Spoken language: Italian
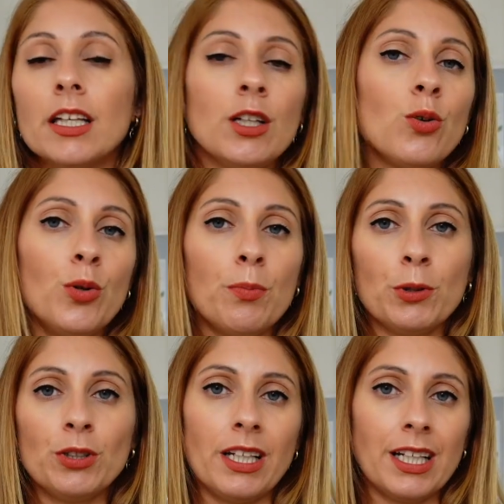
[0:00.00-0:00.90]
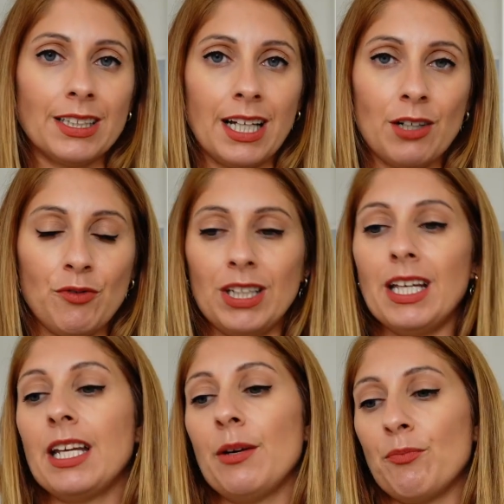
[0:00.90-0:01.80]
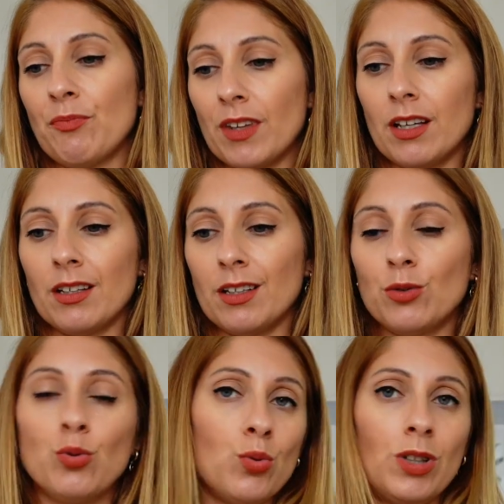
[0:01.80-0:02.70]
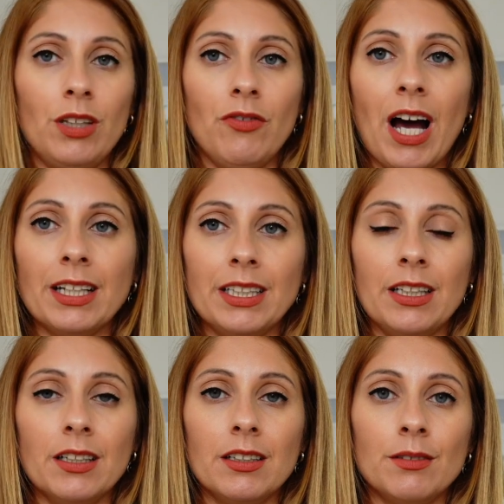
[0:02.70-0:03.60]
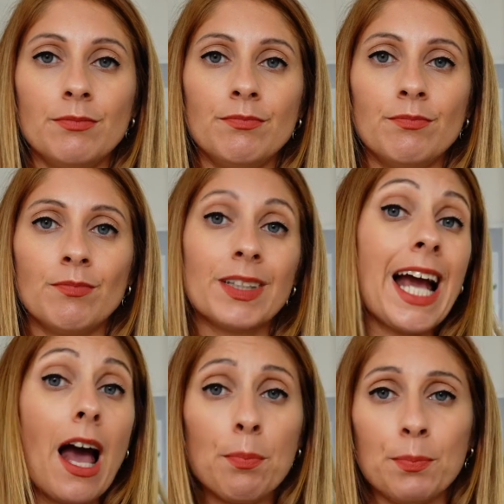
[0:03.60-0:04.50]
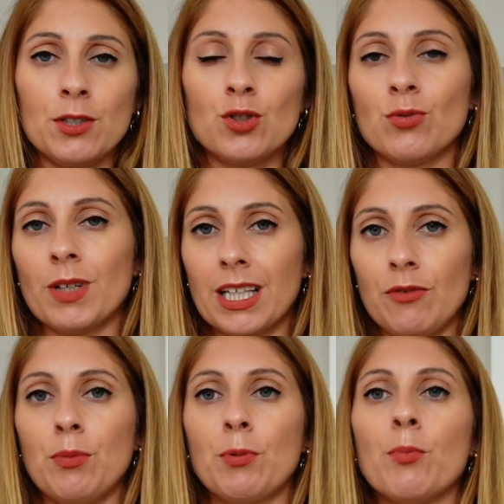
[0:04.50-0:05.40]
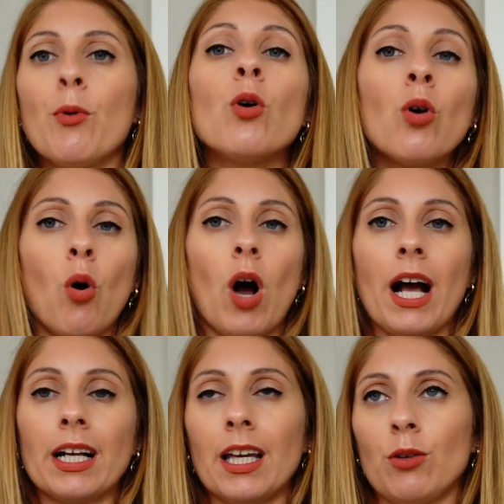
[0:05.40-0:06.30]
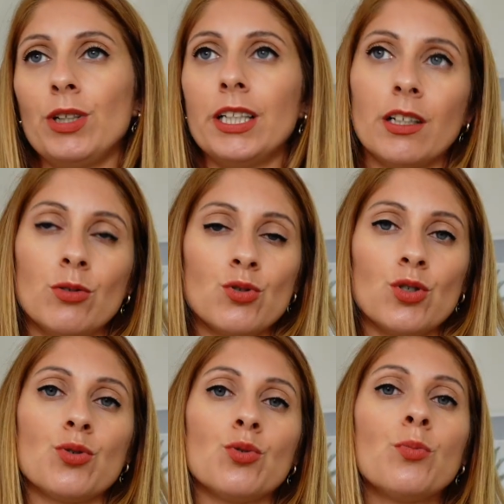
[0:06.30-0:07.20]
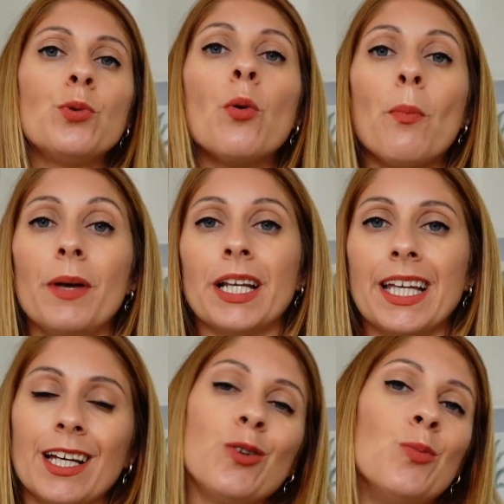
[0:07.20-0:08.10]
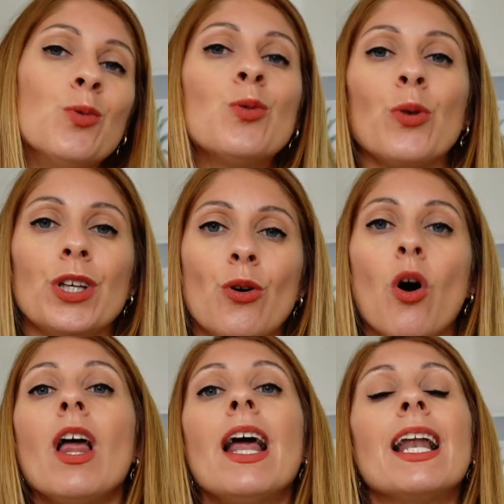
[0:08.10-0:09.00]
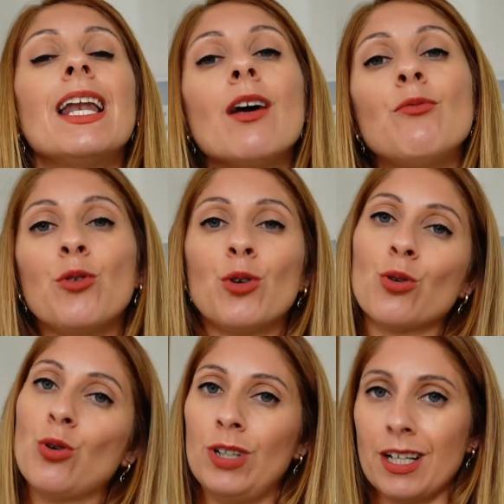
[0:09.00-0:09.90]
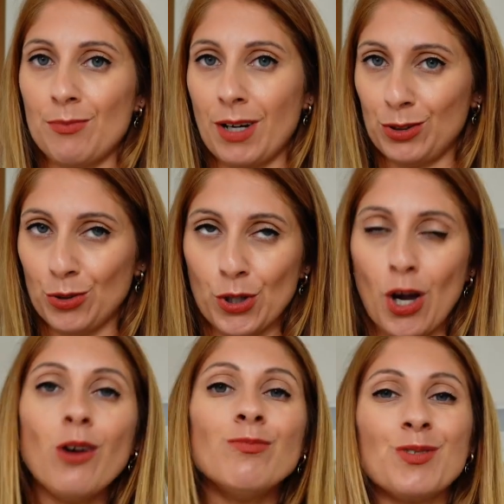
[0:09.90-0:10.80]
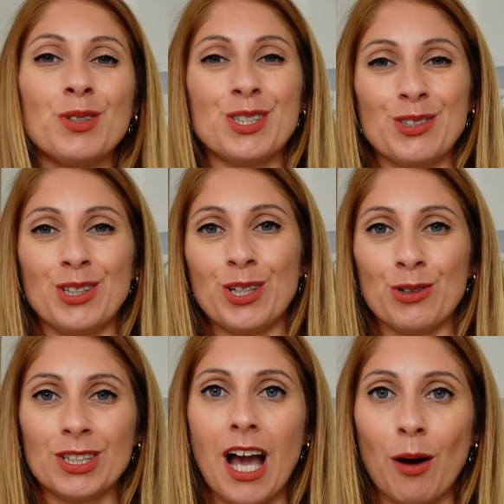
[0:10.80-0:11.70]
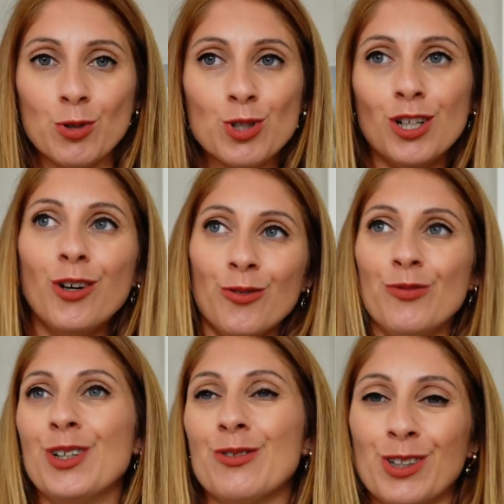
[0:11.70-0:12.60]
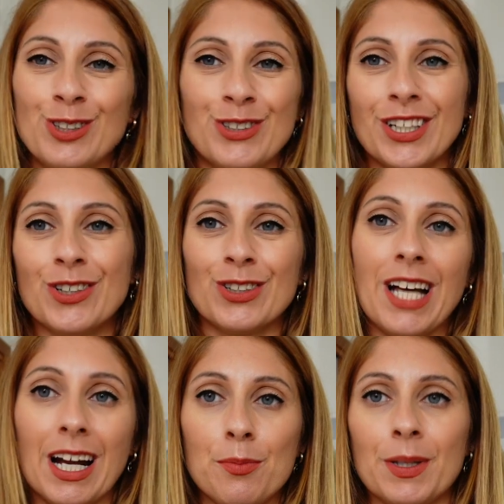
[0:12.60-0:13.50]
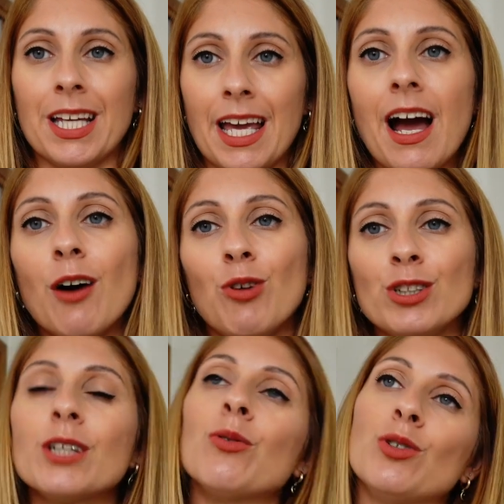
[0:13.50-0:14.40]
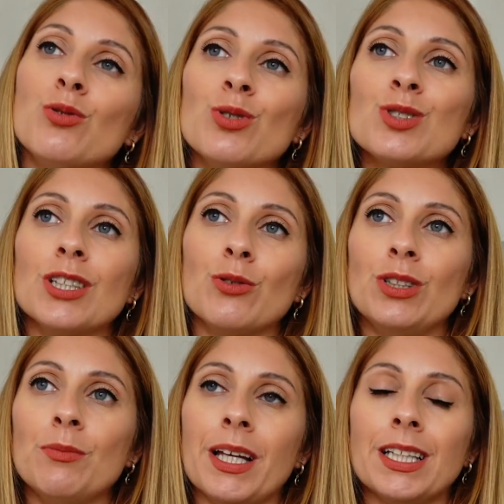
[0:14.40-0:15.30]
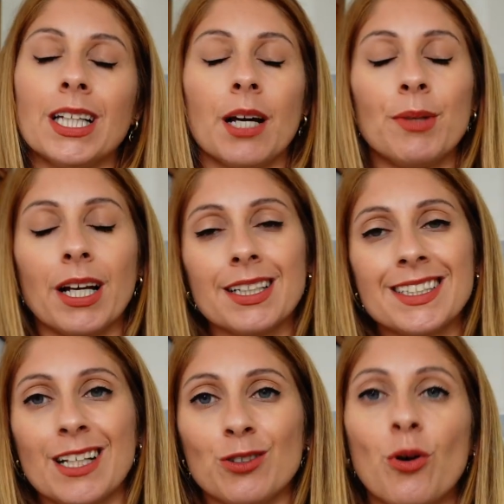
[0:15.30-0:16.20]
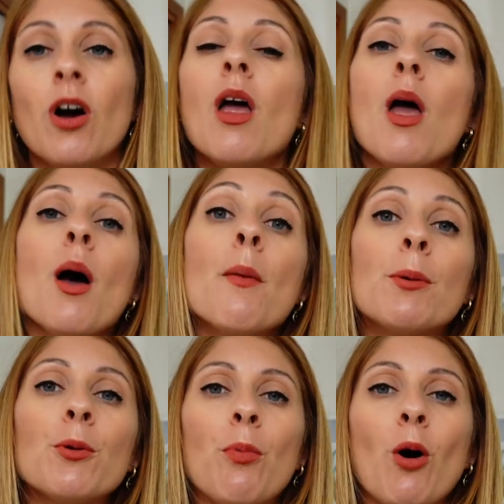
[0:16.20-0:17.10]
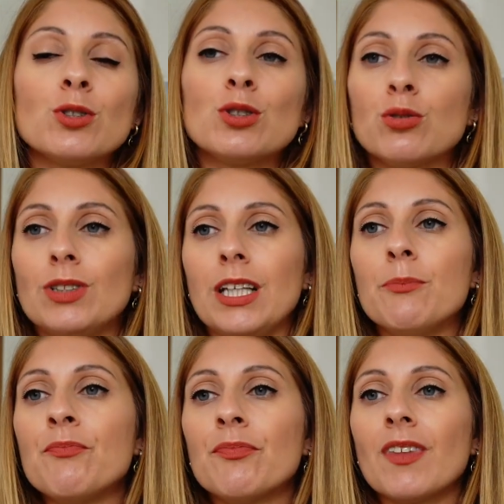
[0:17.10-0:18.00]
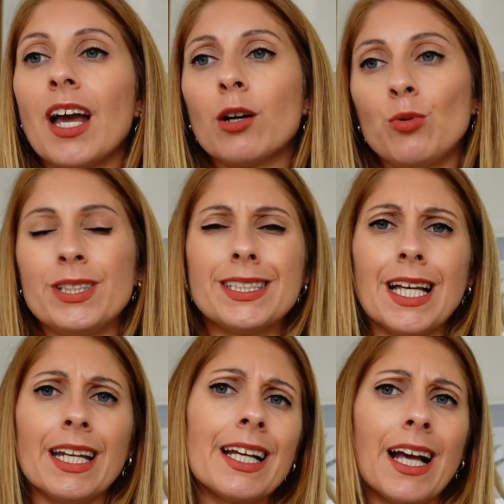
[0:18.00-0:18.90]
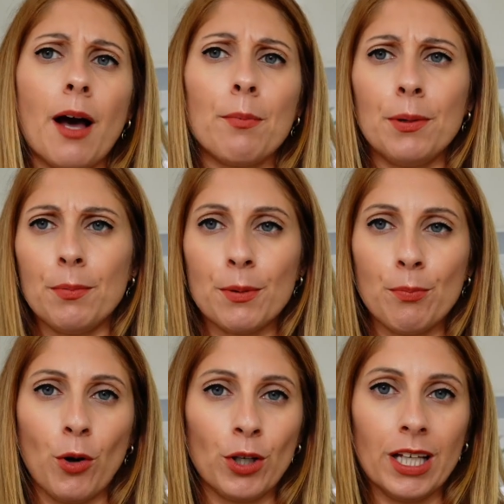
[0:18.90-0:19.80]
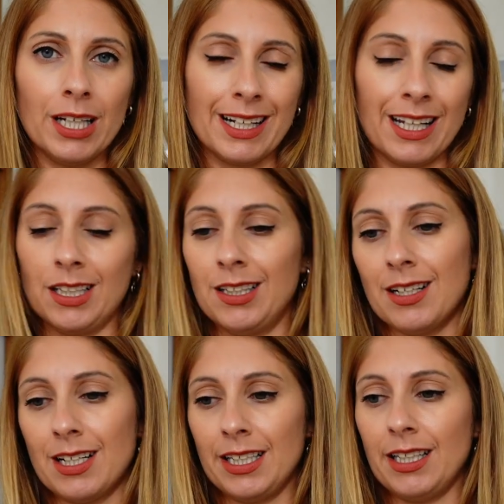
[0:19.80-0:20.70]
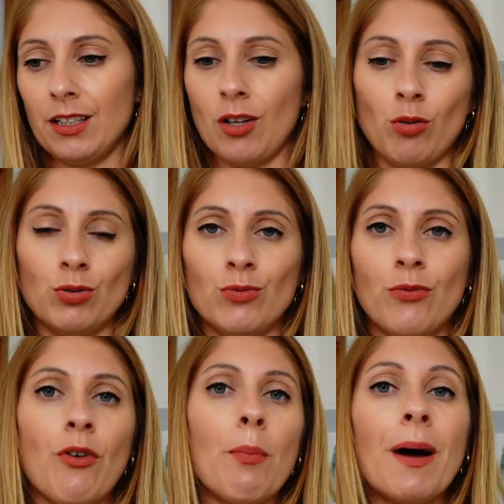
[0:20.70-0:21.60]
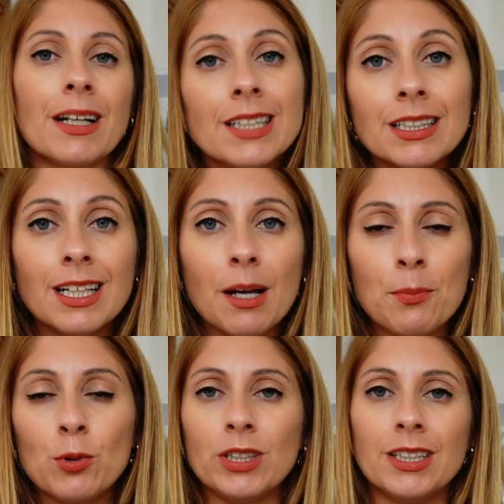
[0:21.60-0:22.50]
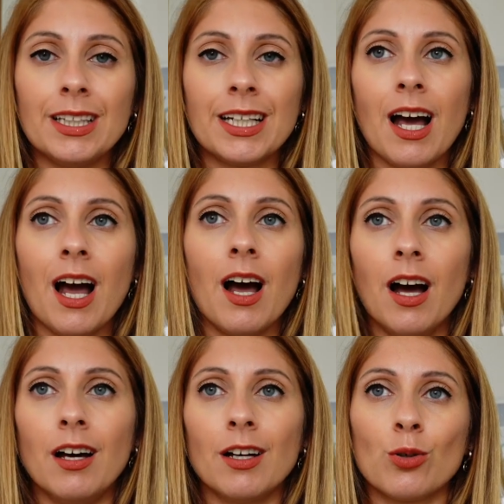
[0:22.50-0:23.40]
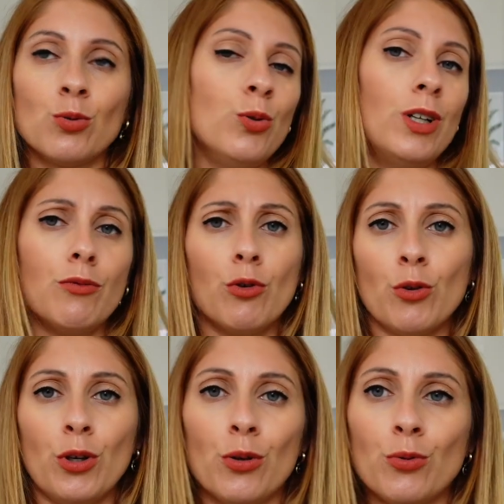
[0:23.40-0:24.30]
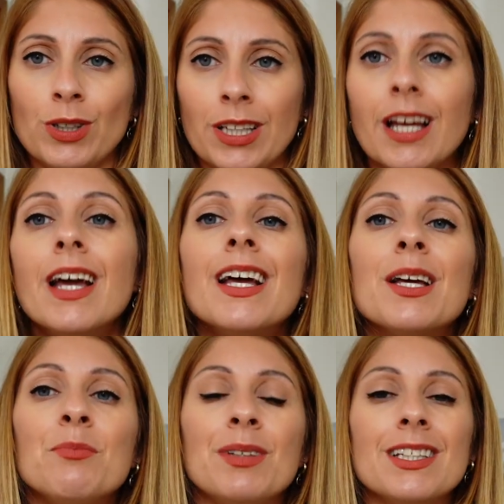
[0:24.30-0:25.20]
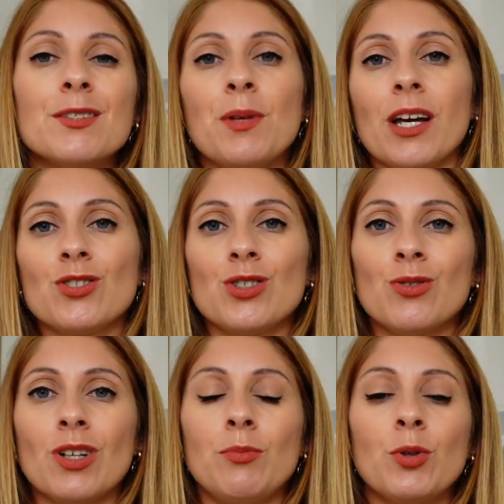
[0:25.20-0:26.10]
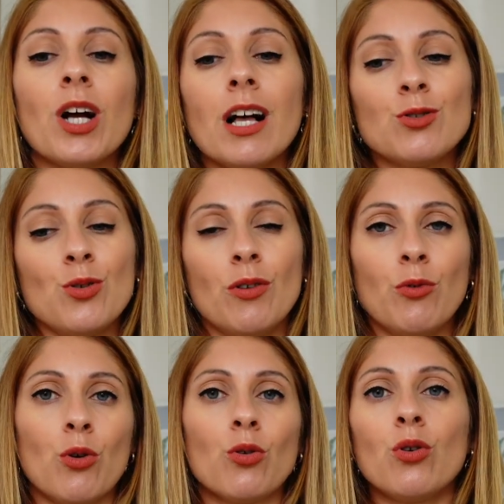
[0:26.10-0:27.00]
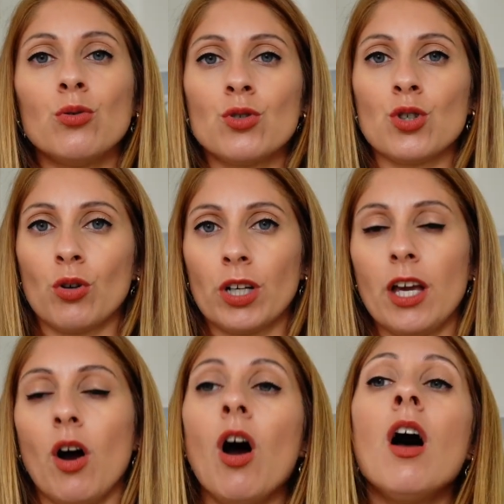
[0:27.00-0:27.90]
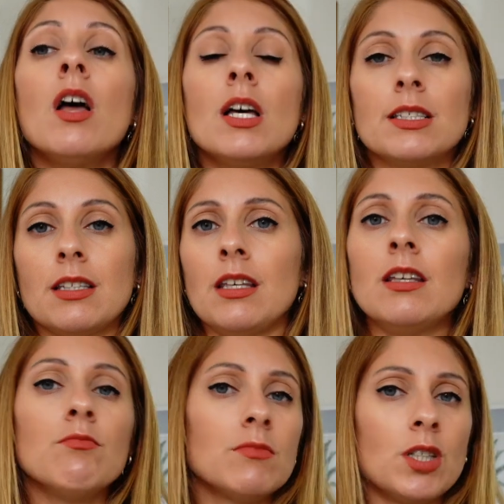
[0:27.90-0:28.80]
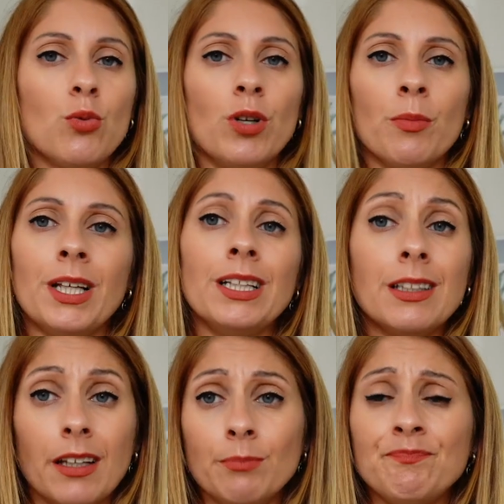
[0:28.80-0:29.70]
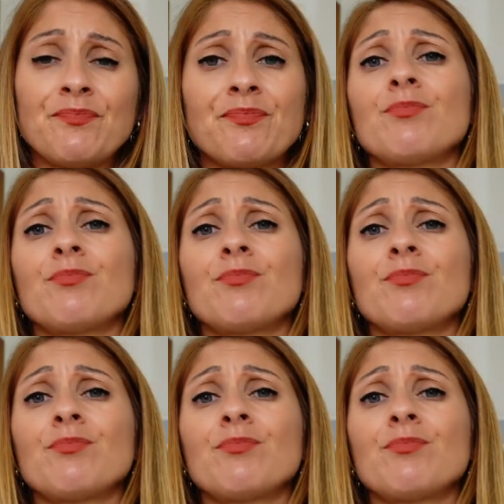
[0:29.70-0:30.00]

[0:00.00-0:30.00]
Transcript: in cui poter andare a vedere eh, tutti i vari ehm, capi insomma che vi propongo anche quelli che non ci sono più perché comunque io lavoro con l'armadio che ho questo ricordiamocelo ve lo voglio ricordare perché a volte qualcuno se lo dimentica mi è anche stato proposto di acquistare capi per poi renderli no non fa parte della politica eh, con cui lavoro io quindi mi dispiace non è il mio caso io lavoro con ciò che ho sì sicuramente